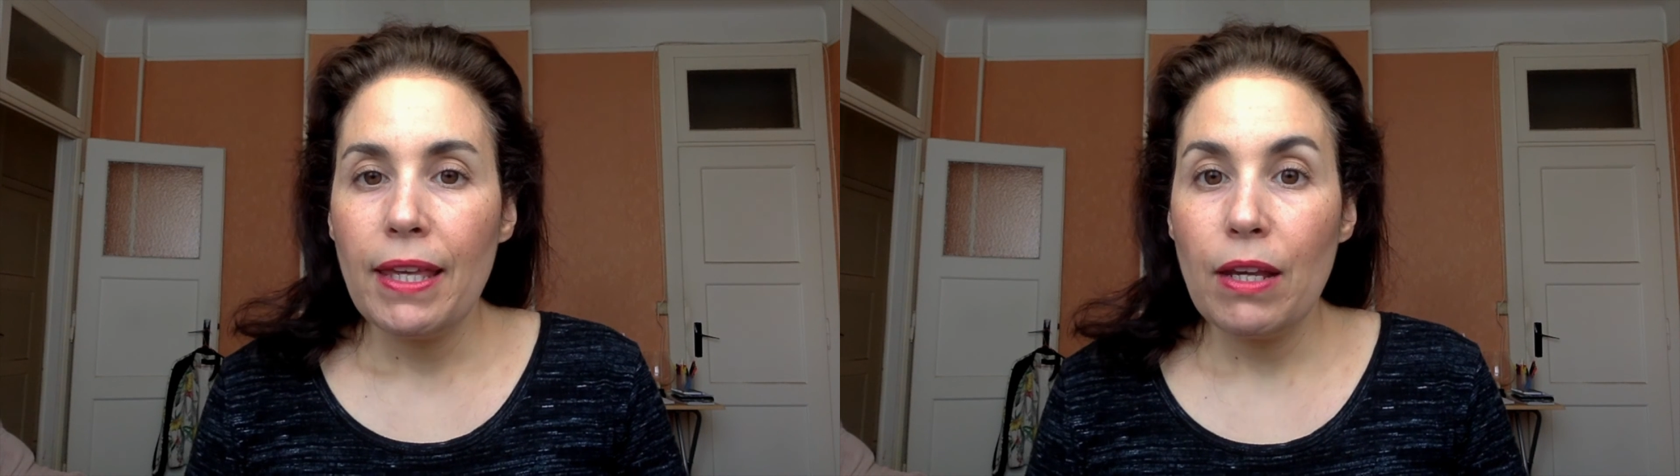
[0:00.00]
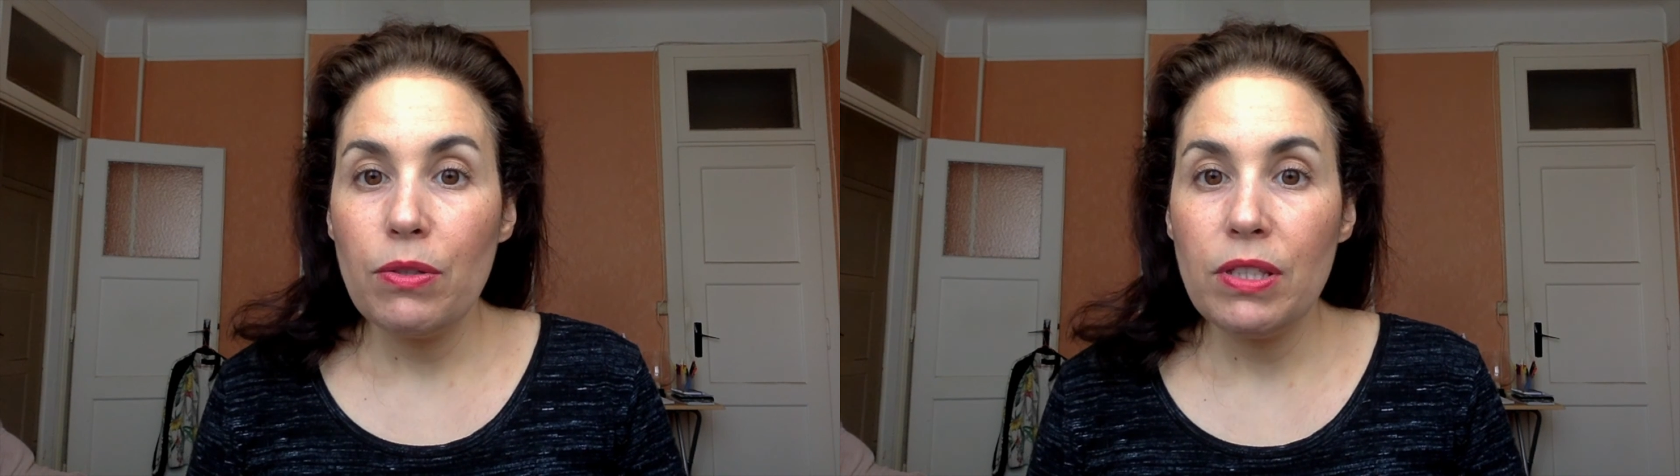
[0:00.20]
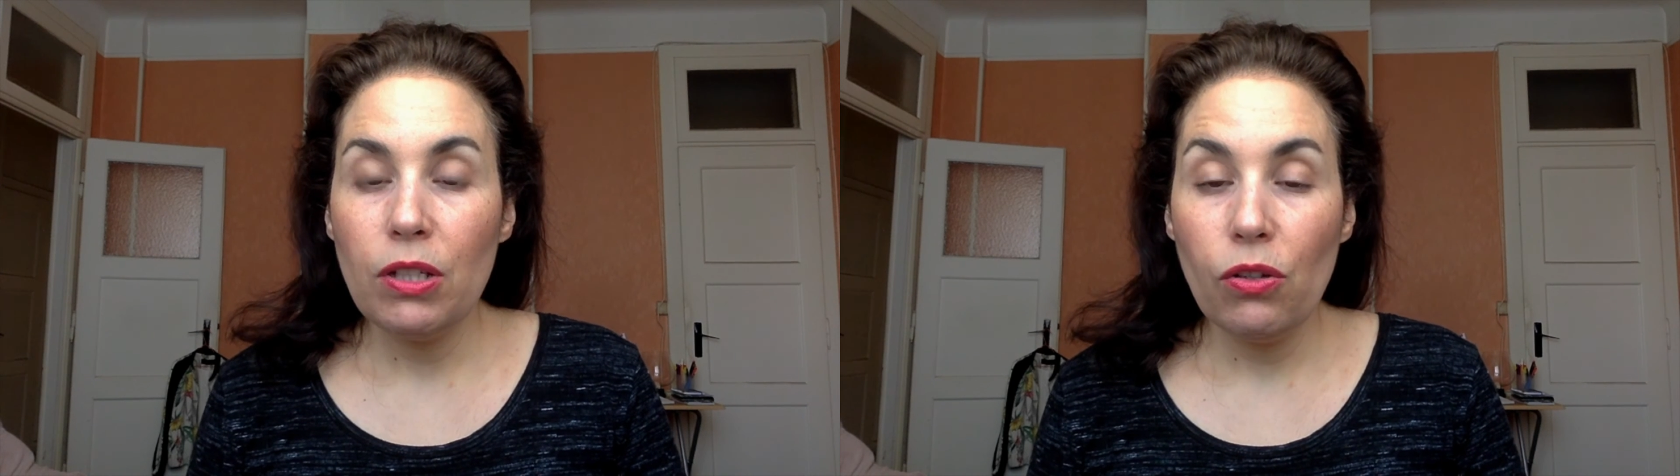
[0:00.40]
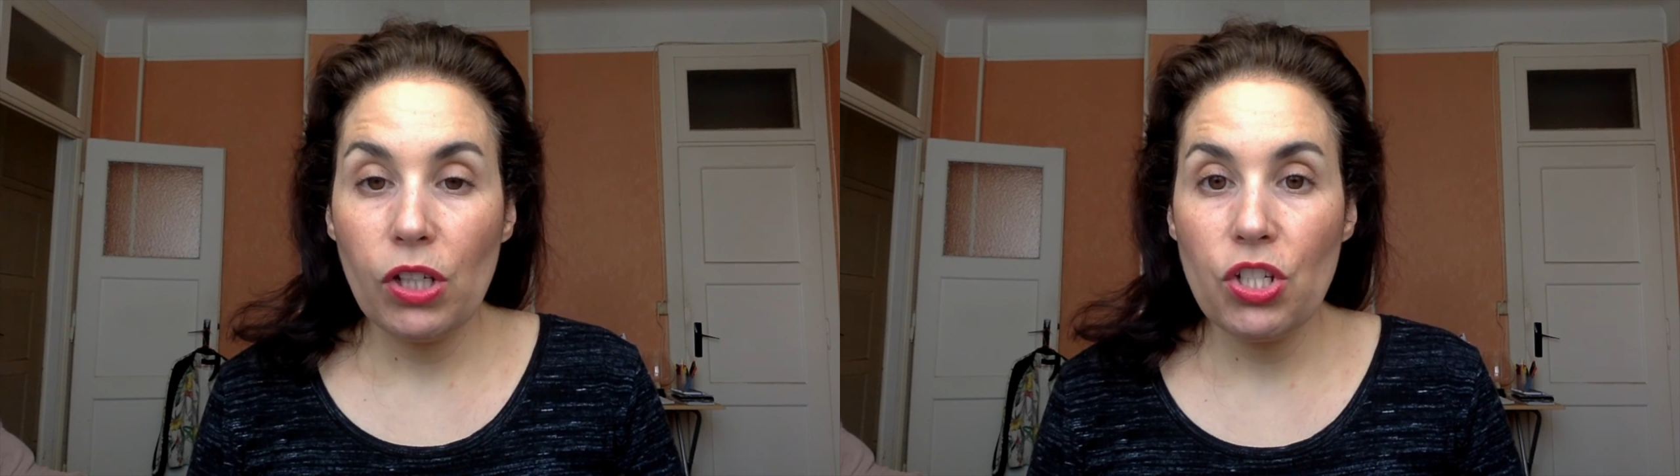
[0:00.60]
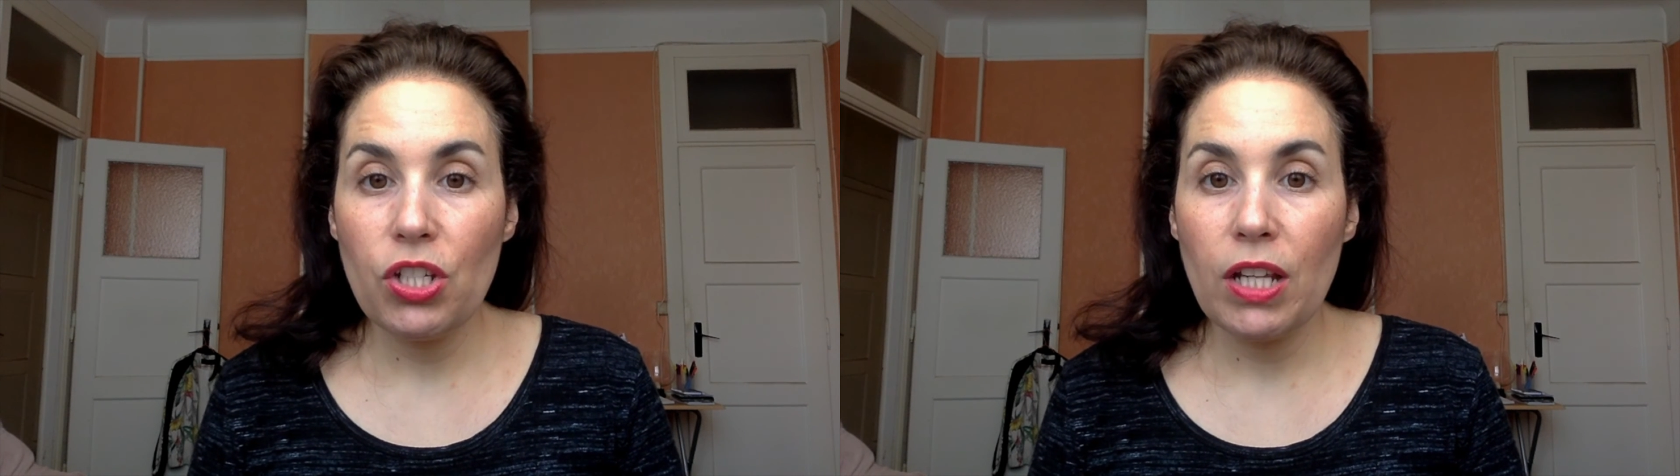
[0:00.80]
Il y a aussi
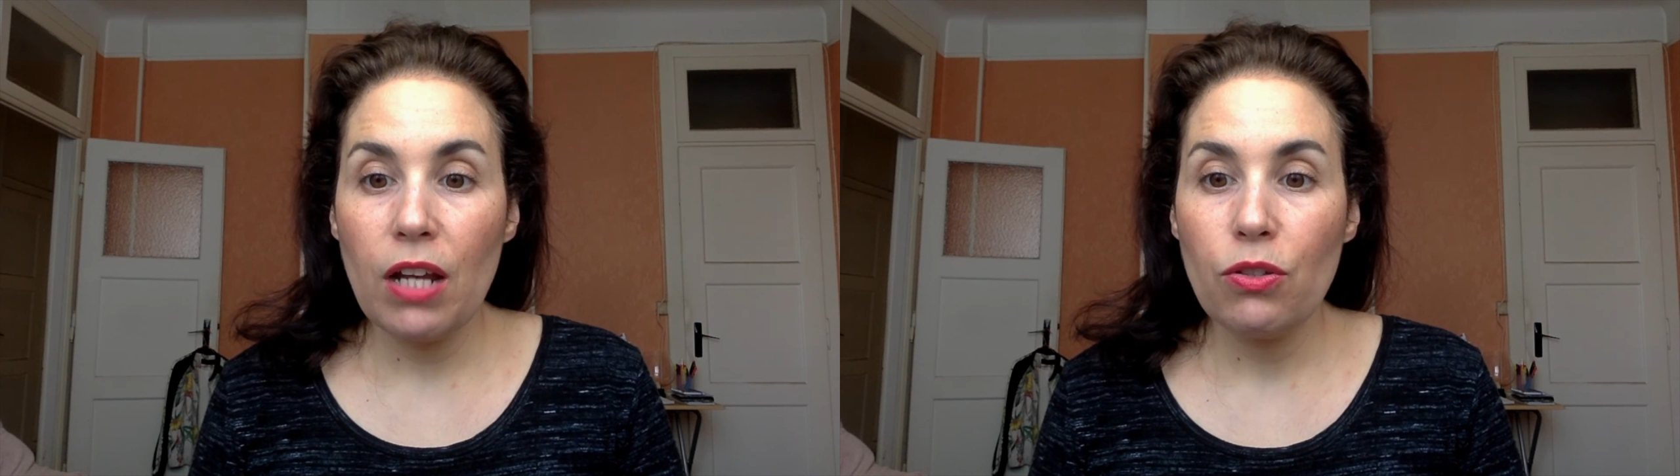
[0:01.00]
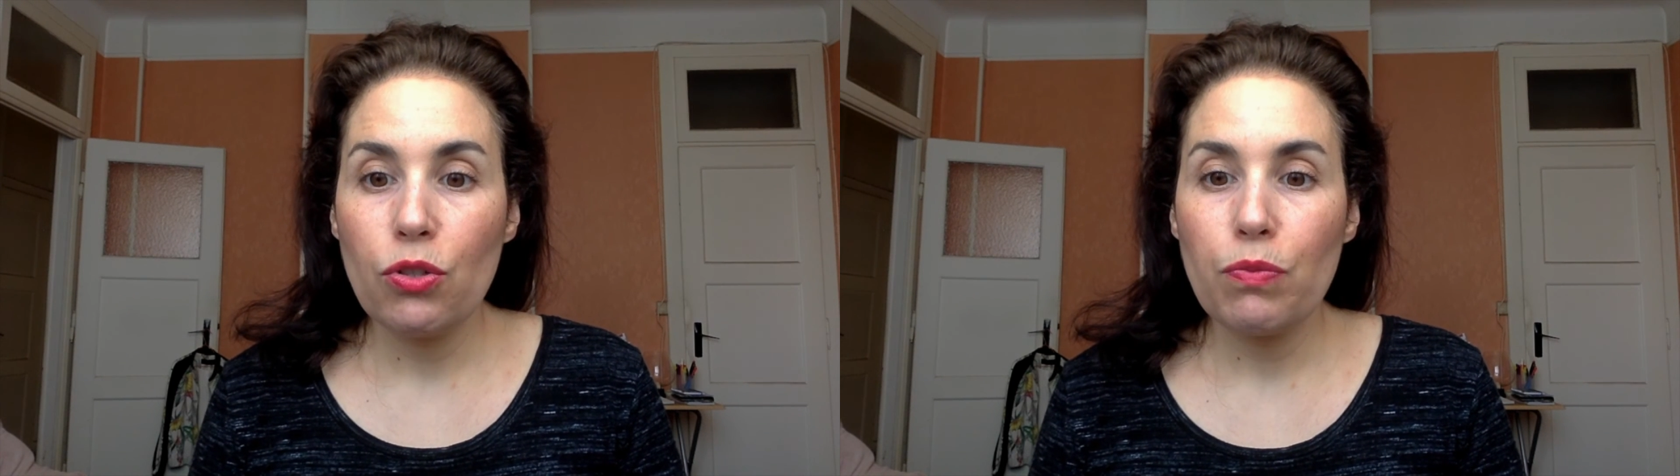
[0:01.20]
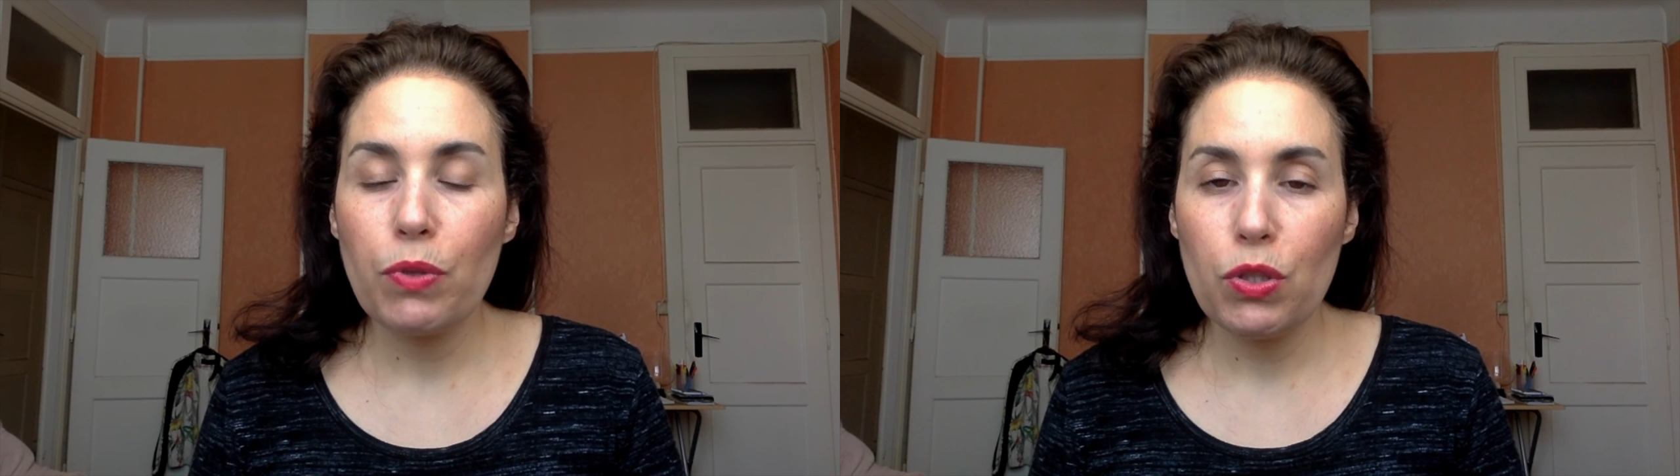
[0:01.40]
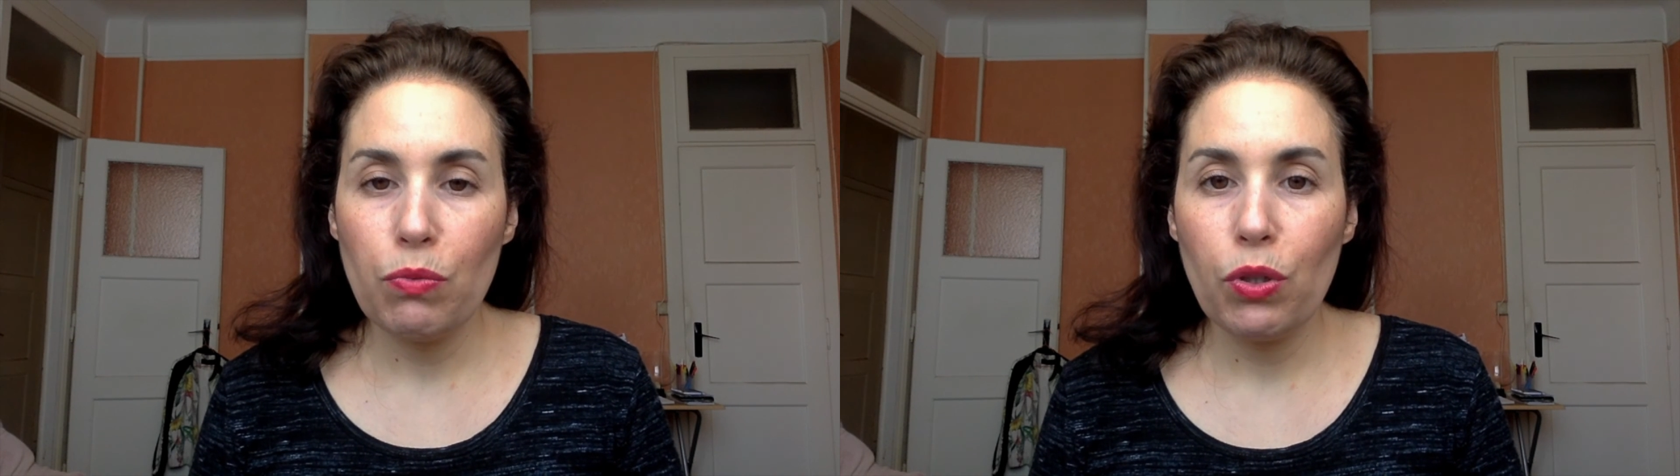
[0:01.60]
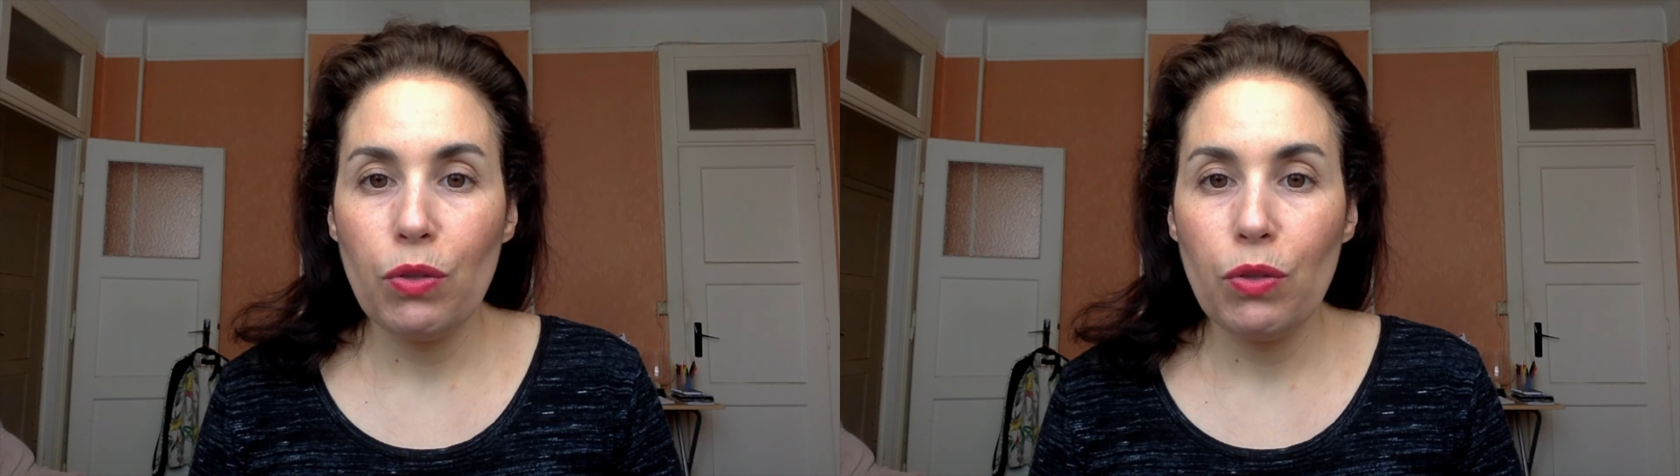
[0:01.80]
l'original que je pense me